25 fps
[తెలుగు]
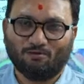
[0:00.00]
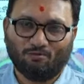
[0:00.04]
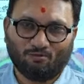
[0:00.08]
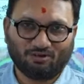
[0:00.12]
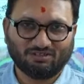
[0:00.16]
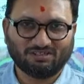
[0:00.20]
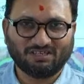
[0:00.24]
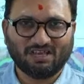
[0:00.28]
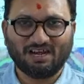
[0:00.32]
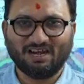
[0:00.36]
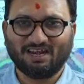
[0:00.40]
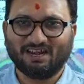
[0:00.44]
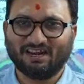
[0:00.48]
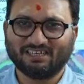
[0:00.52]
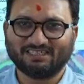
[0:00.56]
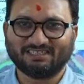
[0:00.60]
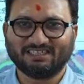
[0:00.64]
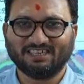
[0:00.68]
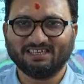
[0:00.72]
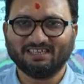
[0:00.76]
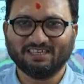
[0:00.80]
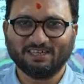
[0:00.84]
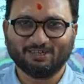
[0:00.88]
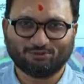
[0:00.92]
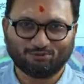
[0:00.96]
ఒకసారి
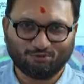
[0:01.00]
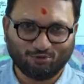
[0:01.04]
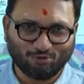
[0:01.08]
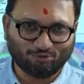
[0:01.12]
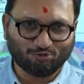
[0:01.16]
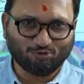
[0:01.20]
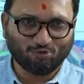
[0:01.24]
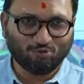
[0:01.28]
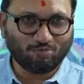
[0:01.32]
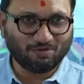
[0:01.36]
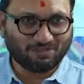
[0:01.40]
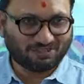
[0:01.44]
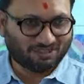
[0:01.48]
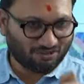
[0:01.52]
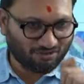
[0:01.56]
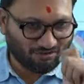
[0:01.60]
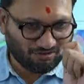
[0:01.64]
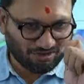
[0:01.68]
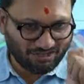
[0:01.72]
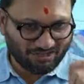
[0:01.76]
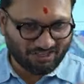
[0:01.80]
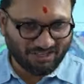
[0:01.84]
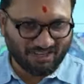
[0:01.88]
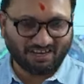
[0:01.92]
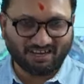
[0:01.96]
టెస్టింగ్ చేసుకొని చూపించి ఇగో
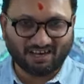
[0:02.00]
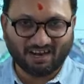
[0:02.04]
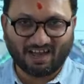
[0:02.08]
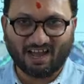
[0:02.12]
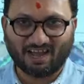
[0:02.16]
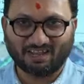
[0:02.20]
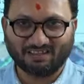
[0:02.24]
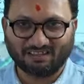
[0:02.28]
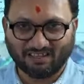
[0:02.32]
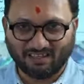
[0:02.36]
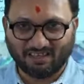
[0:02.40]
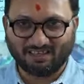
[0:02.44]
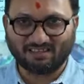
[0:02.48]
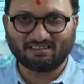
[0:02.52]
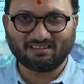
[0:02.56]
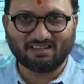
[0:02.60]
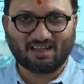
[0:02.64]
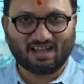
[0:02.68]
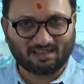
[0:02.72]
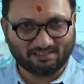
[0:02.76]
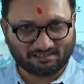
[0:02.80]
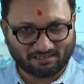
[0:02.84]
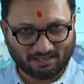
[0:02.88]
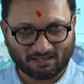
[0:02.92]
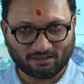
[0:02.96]
ఇది నాది
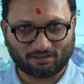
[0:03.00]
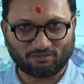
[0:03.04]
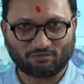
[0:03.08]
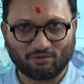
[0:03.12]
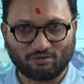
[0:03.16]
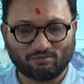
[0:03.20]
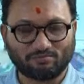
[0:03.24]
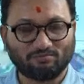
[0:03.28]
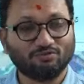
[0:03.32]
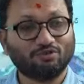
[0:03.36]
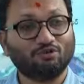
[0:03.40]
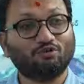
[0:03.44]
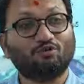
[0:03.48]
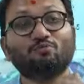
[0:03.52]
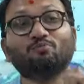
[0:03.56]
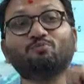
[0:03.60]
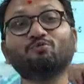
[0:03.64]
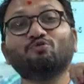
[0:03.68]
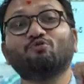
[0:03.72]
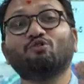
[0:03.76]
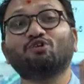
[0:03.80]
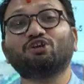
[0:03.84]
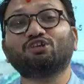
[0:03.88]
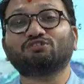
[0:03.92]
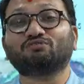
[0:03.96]
నా తత్వం ఇగో
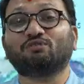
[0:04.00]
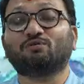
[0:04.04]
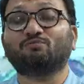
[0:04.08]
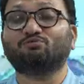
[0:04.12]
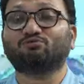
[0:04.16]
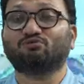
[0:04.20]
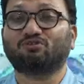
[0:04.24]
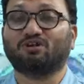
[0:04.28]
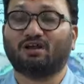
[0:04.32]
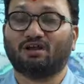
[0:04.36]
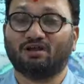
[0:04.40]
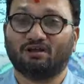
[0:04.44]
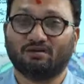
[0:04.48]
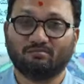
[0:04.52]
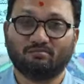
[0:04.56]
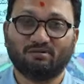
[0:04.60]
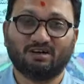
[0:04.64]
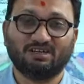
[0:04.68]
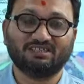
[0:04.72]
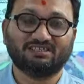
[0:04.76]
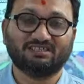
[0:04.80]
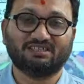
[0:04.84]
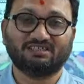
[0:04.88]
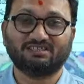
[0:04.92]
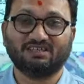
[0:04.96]
ఇప్పుడు నోటీస్ పంపుతున్నా
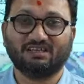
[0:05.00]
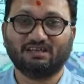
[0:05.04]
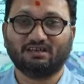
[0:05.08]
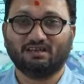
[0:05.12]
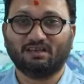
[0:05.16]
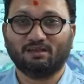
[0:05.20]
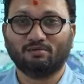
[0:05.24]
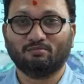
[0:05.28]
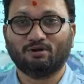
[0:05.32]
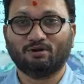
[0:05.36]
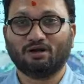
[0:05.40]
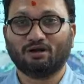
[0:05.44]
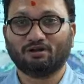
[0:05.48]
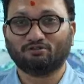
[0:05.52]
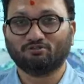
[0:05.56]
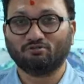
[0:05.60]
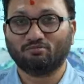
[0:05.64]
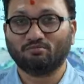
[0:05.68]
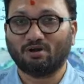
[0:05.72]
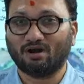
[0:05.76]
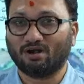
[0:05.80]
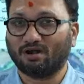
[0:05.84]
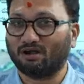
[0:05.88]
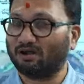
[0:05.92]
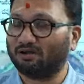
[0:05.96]
బండి సంజయ్ ఈ మాటలతో
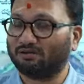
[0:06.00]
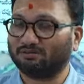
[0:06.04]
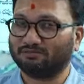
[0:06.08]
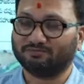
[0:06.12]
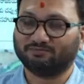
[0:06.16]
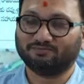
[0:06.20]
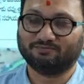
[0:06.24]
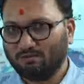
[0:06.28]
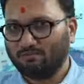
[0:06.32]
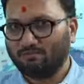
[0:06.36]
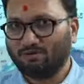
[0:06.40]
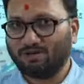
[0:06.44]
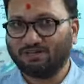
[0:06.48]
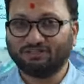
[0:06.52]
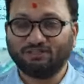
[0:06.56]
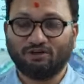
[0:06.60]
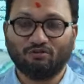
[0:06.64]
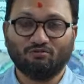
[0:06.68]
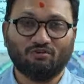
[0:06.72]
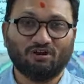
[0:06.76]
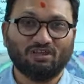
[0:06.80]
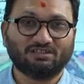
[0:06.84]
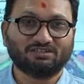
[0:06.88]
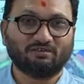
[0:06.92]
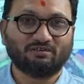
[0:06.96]
మాట్లాడు
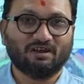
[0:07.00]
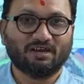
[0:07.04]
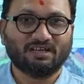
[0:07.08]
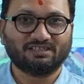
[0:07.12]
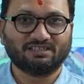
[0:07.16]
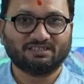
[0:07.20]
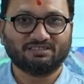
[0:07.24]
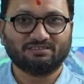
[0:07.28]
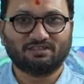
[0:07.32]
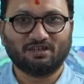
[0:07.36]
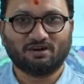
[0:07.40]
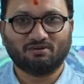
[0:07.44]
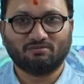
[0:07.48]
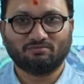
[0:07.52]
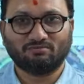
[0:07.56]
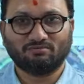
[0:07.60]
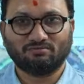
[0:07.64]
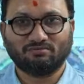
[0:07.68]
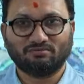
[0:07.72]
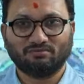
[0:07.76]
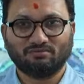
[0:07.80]
ప్రజలు కూడా స్వాగతిస్తారు